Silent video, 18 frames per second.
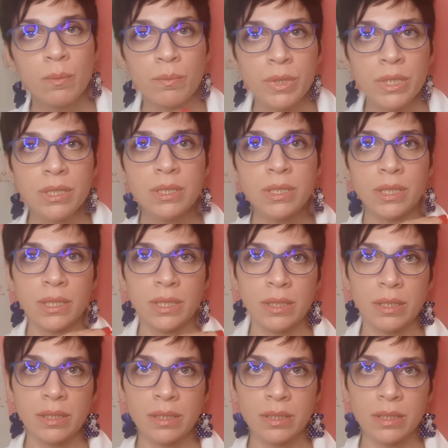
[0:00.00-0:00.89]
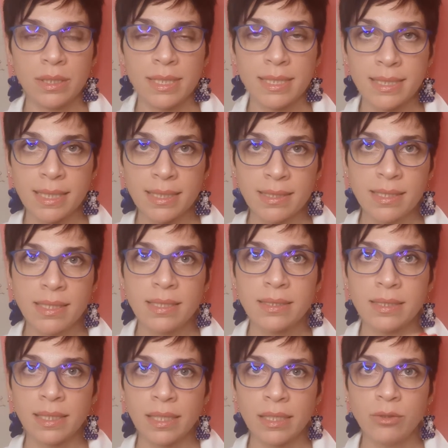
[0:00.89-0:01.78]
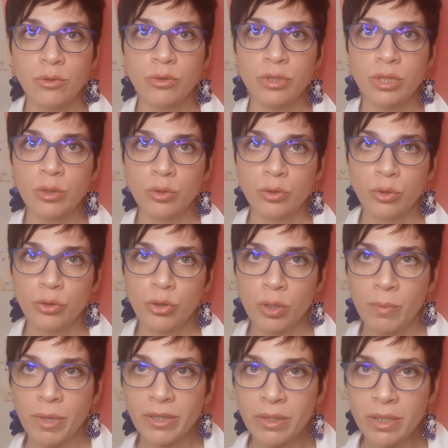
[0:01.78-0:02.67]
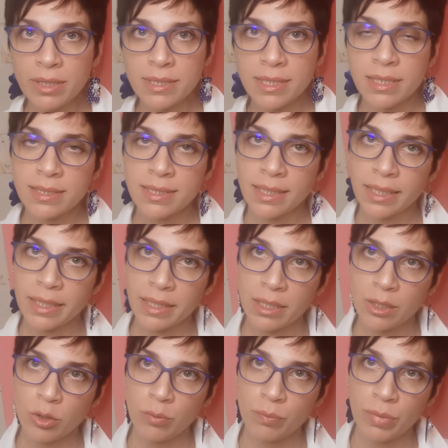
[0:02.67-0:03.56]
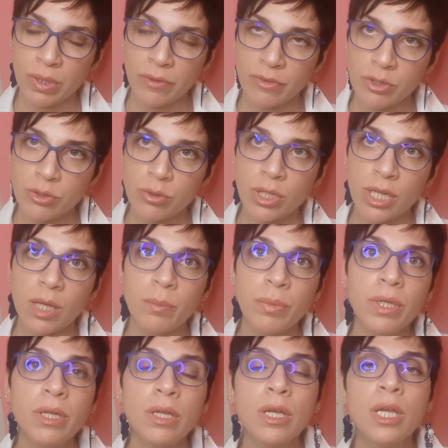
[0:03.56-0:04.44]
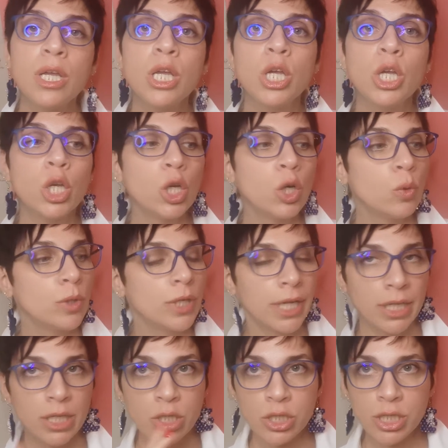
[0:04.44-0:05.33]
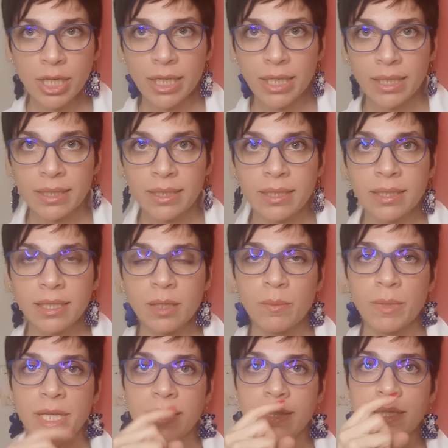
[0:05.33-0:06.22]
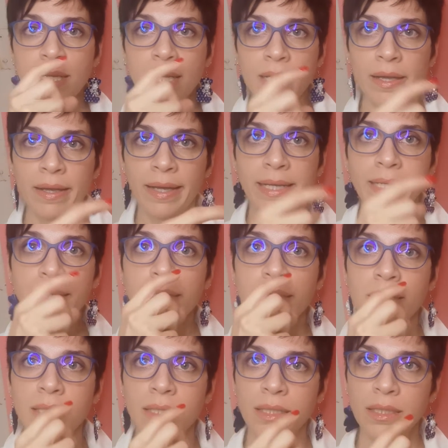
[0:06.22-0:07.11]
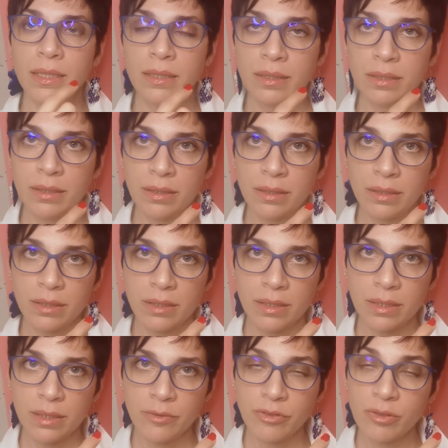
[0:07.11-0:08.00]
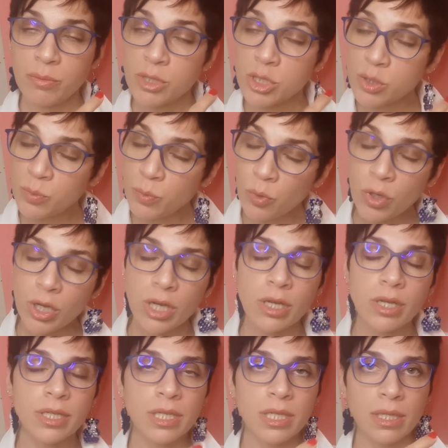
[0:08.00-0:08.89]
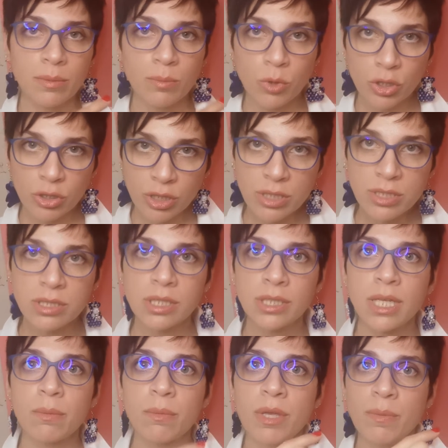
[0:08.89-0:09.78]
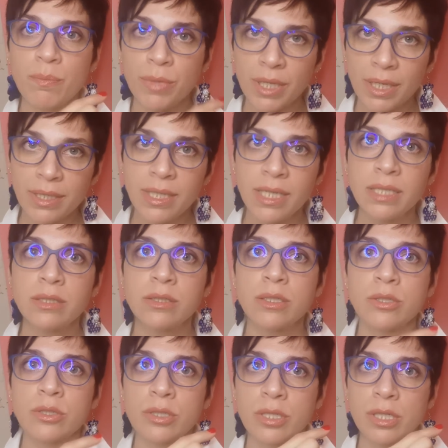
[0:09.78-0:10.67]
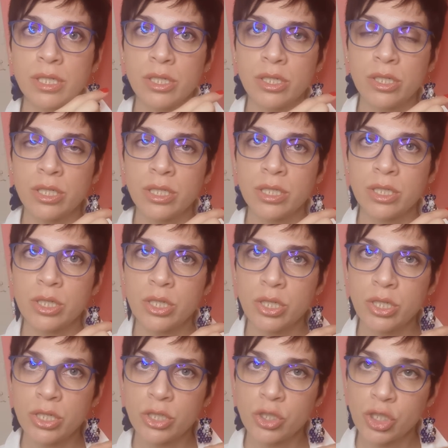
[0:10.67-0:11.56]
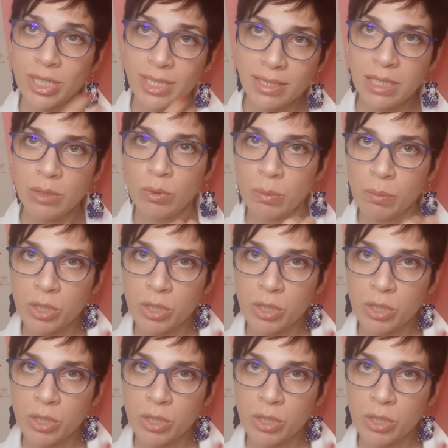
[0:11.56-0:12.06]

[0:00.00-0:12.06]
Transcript: من الستات اللي عندهم اياهم نوتريماتكس اللي ذكرناهم بالفيديو اللي قبل ورح ارجع احكي كمان عن آه، في مجموعة هي مختصة كمان بعناية الجلدة